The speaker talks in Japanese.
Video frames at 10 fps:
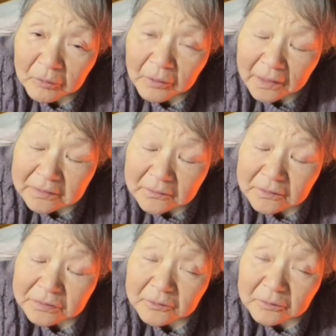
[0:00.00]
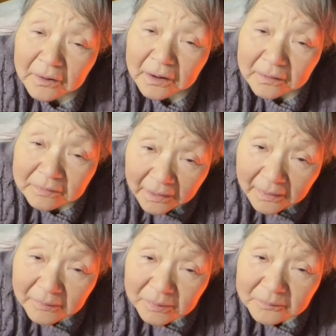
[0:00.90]
うん、もう離れてるから
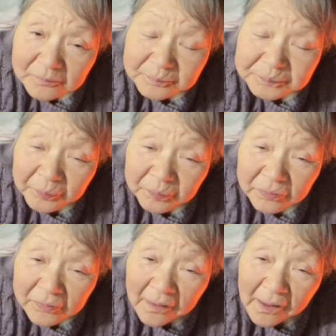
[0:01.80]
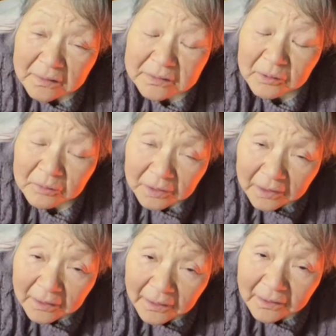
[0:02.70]
ね、うんあれだよ
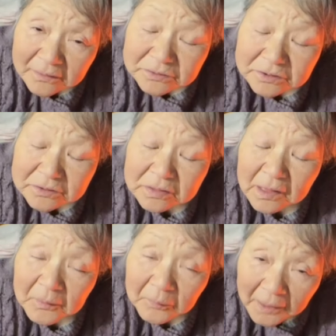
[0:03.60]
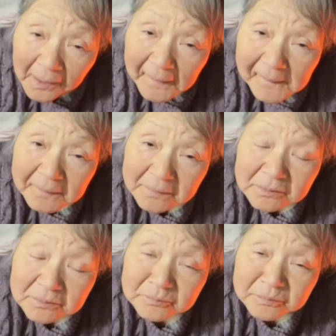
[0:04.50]
ね。安心だよね。
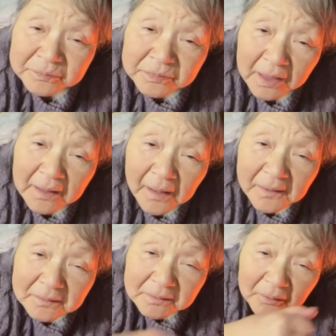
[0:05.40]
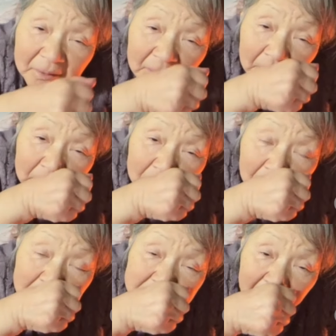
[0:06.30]
うん。ね。
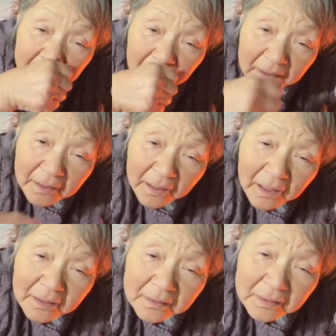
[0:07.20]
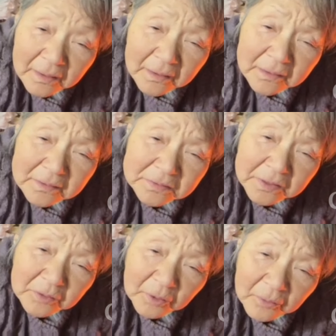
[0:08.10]
もうさん、あ、
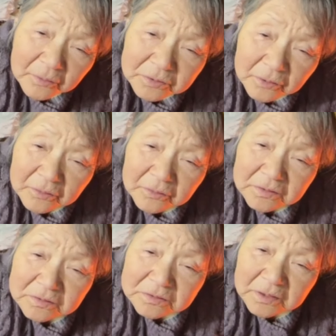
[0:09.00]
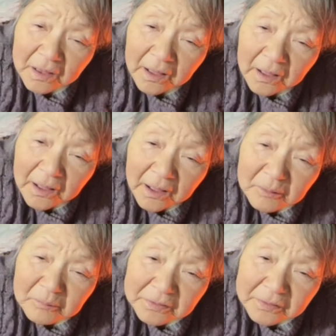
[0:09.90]
来たの職員
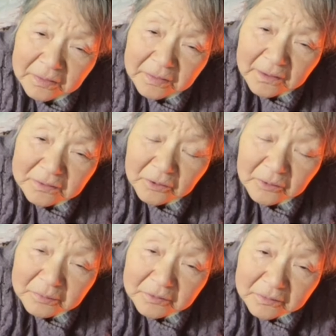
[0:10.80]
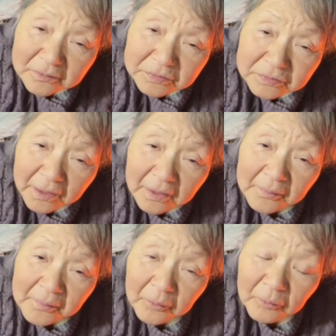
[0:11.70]
さん、また大丈夫っ
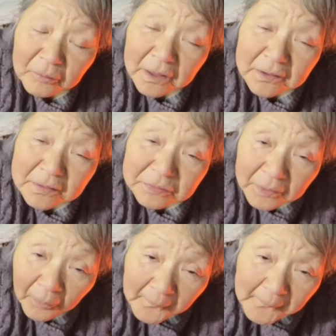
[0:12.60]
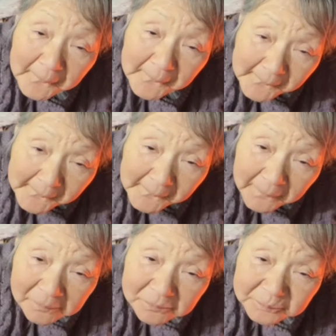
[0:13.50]
て。来なかったよ。う
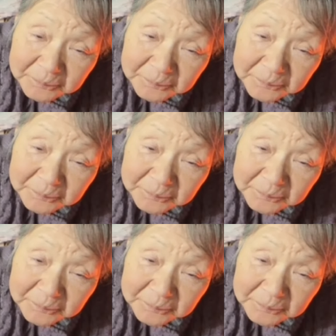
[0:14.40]
ん。